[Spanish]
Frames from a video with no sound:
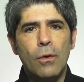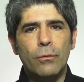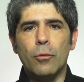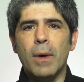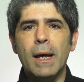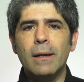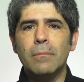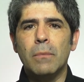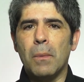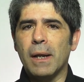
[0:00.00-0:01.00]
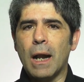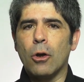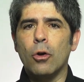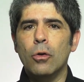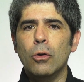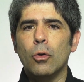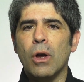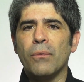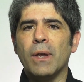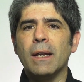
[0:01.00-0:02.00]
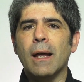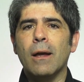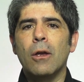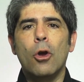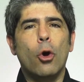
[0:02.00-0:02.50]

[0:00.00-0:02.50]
Fumar, beber alcohol o cafeína